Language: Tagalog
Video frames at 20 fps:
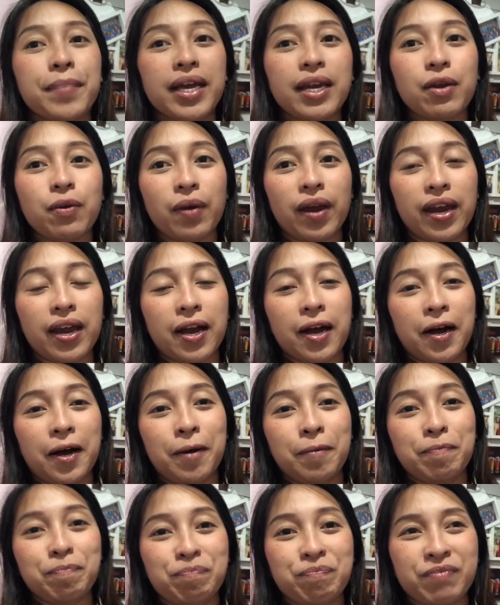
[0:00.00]
Anyway,
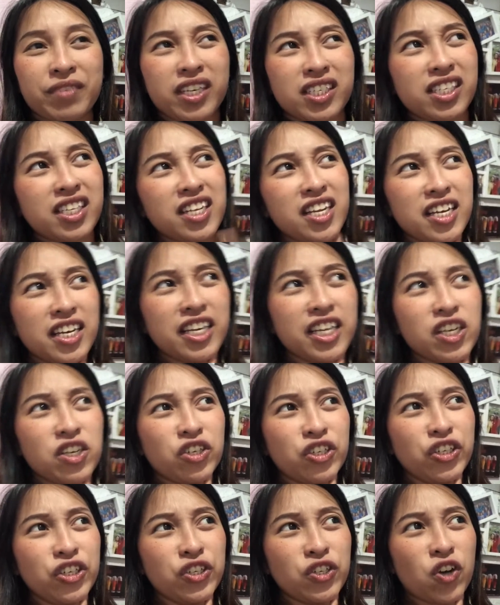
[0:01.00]
um, kasi narinig
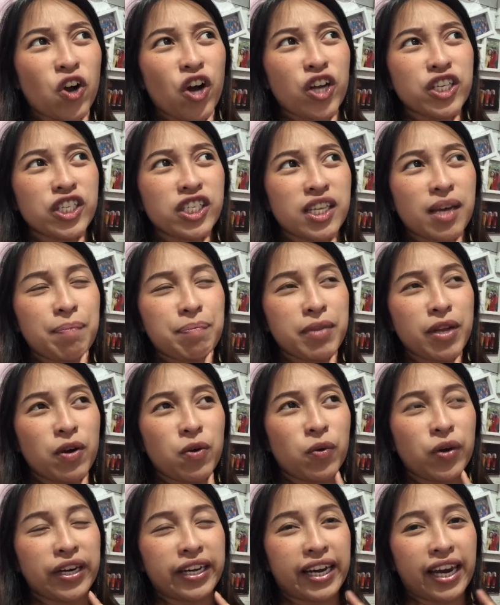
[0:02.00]
ko yung concept ng
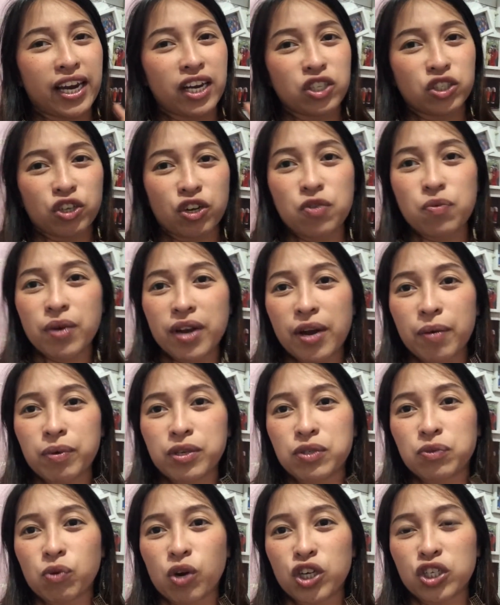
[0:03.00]
workation when I
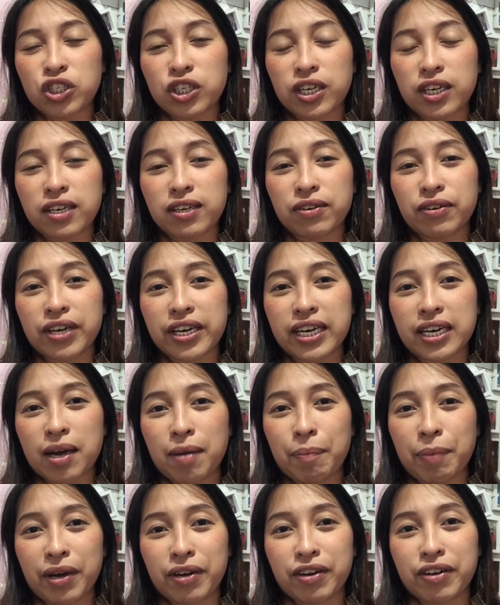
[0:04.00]
was watching Rica
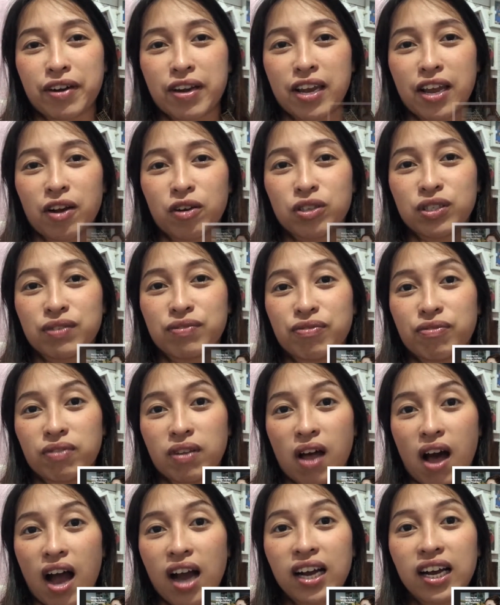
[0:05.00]
Peralejo's
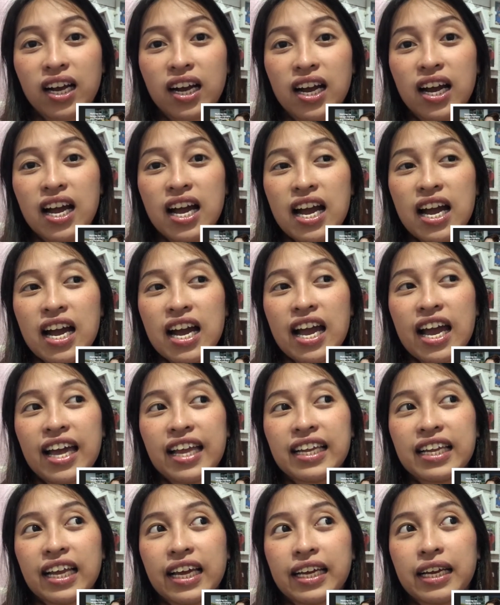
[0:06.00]
vlog.
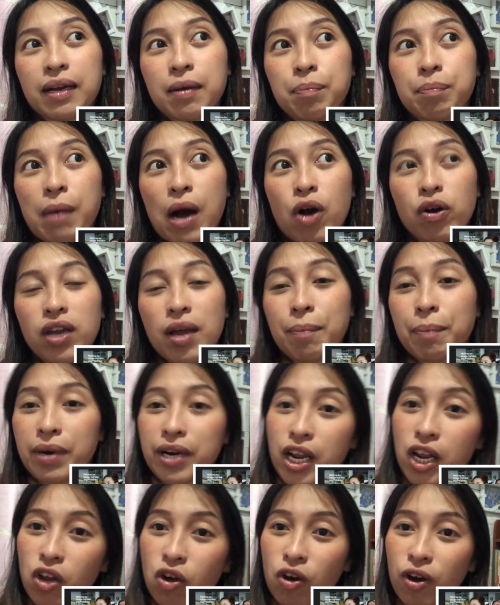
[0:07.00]
And like, Paula
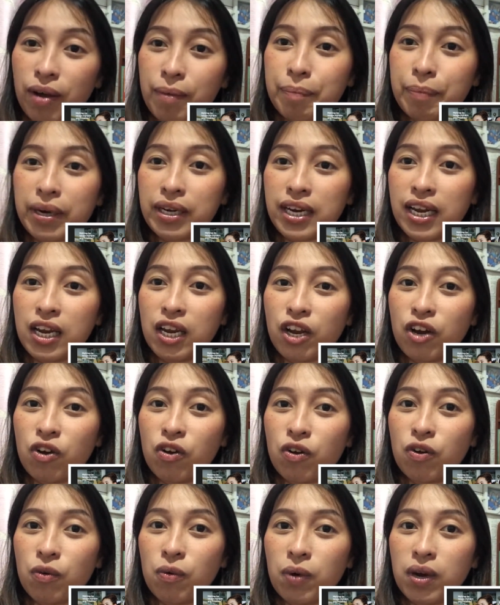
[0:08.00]
Peralejo,
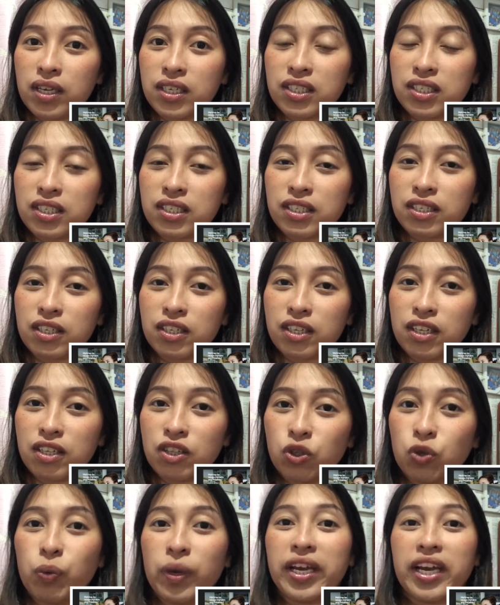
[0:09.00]
Peralejo was
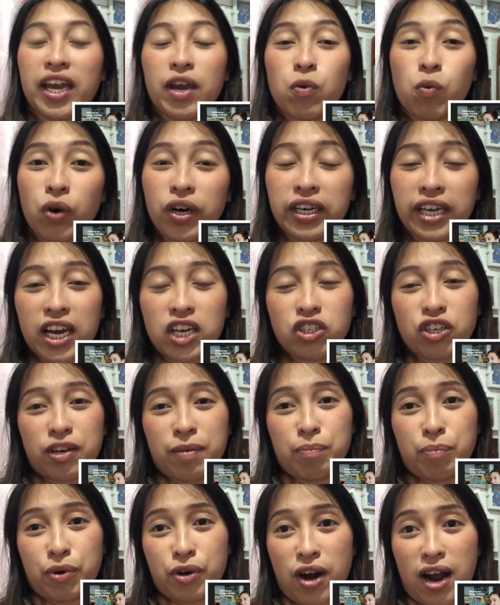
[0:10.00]
doing a workation
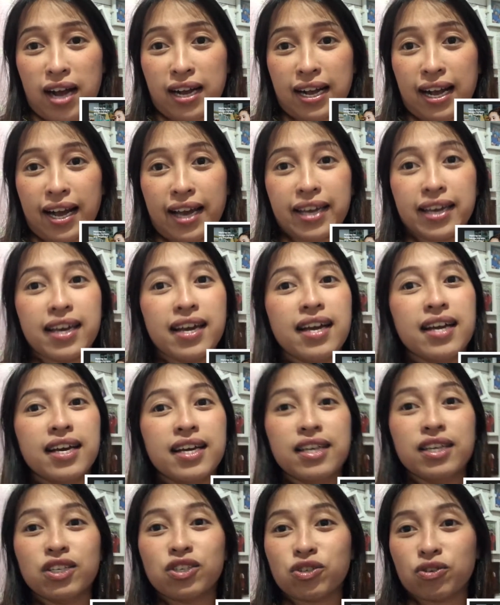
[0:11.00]
in Boracay.
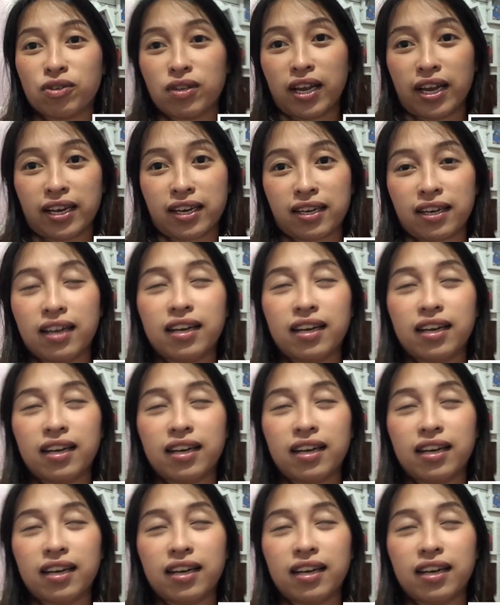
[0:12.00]
So like,